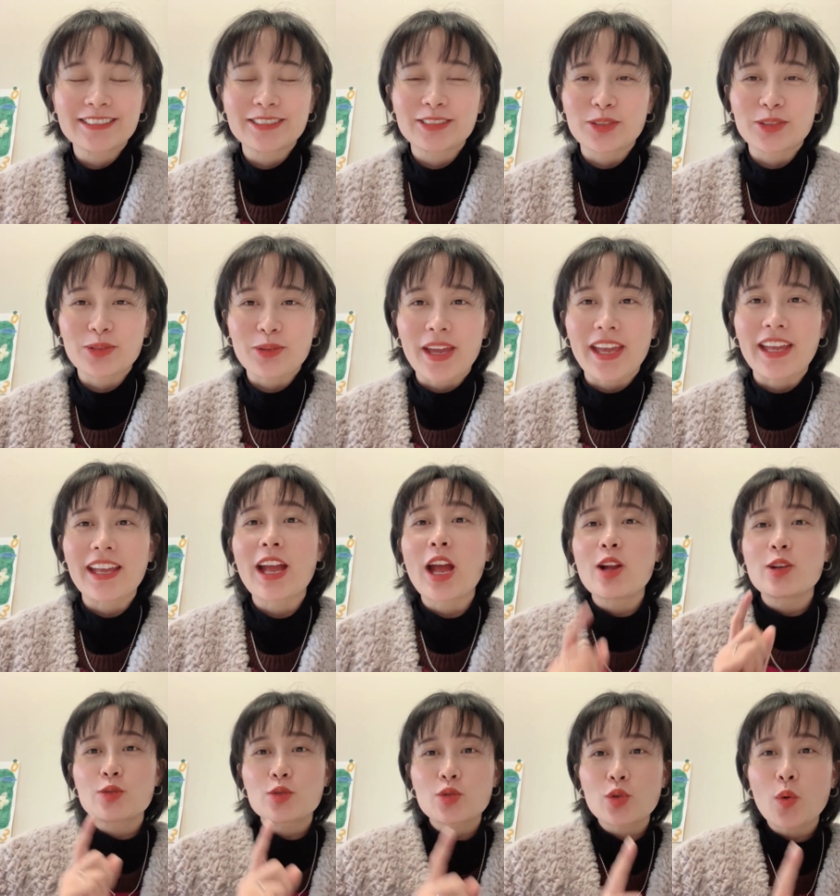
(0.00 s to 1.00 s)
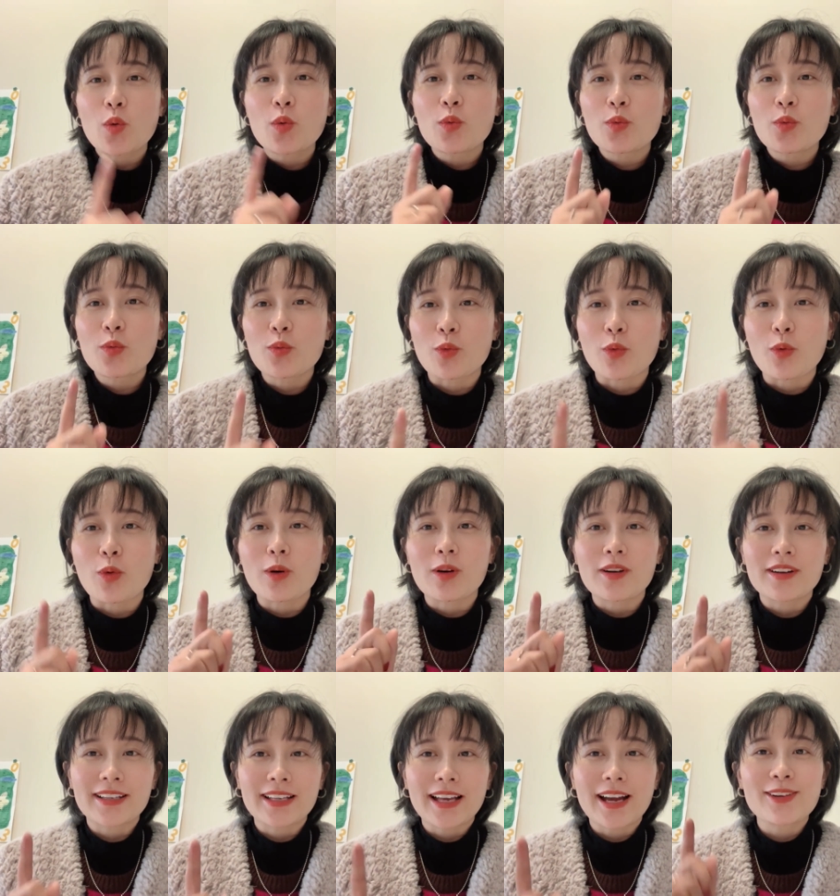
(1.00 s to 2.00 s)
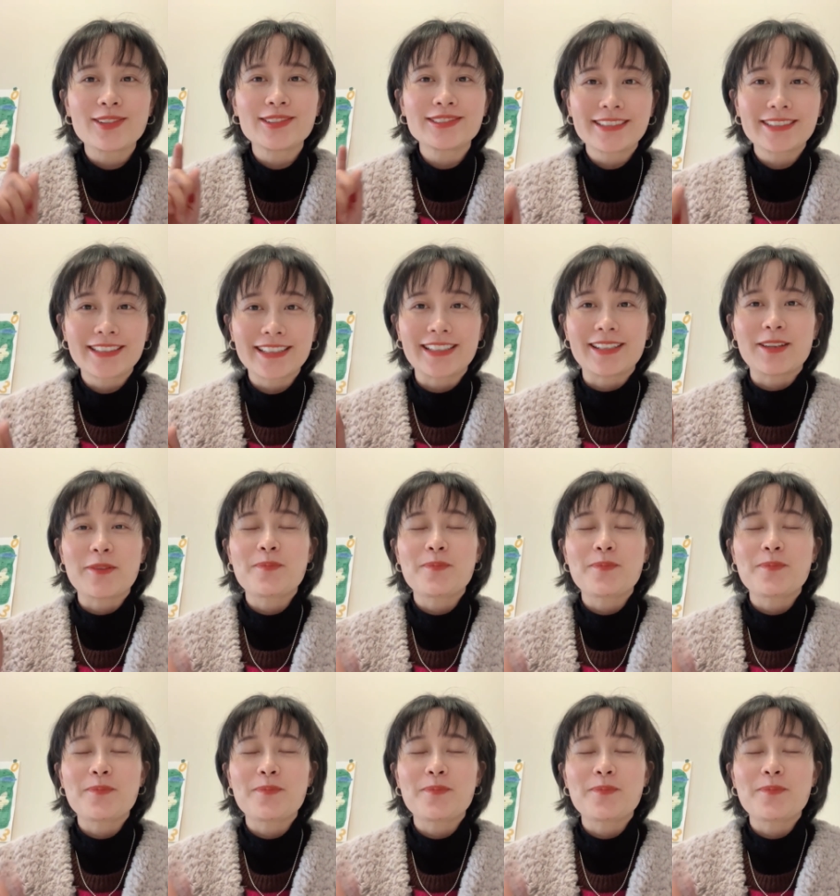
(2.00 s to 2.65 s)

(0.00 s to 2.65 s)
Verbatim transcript: 对，中国高铁。